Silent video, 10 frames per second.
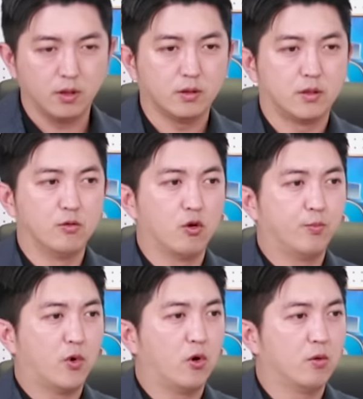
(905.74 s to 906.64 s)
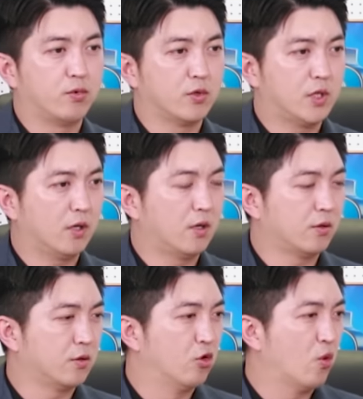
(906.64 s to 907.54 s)
증권법으로
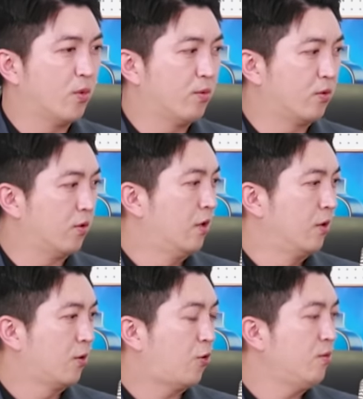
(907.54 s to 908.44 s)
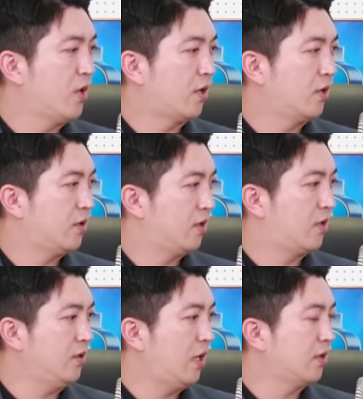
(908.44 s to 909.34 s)
시작해서 증권법으로 코인마켓이
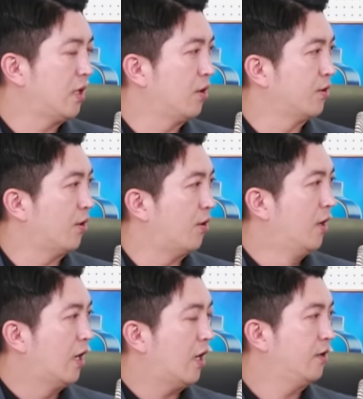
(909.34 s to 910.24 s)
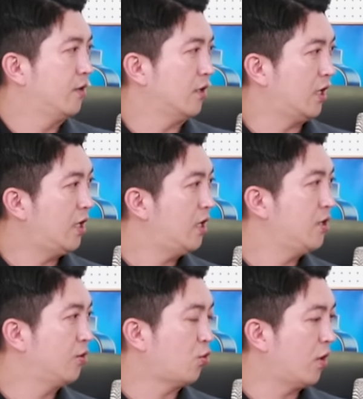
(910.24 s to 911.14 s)
끝나게 생겨서 한 1,
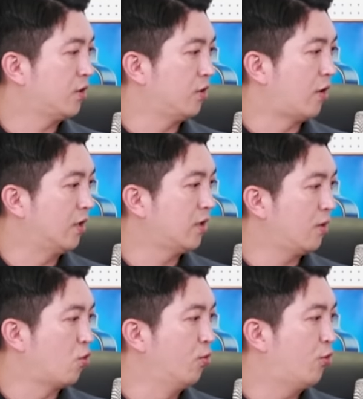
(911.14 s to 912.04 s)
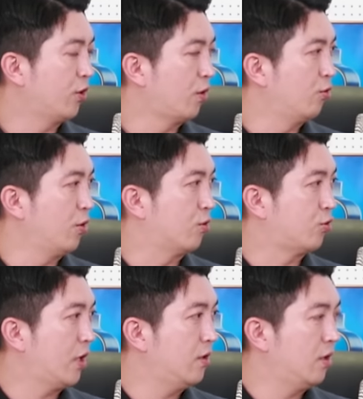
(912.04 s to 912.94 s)
2년 동안 지금 굉장히 공포에 떨고 있고
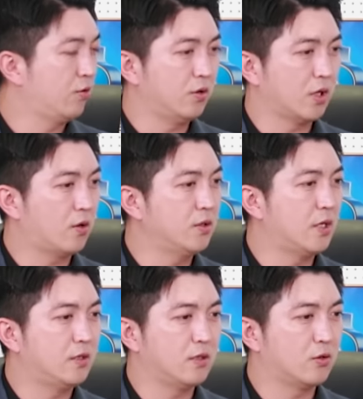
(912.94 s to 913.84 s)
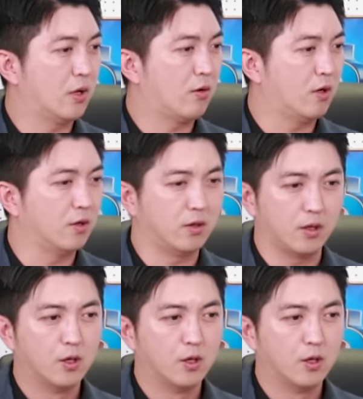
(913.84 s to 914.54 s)
최근에도 이제 컨센시스와 관련된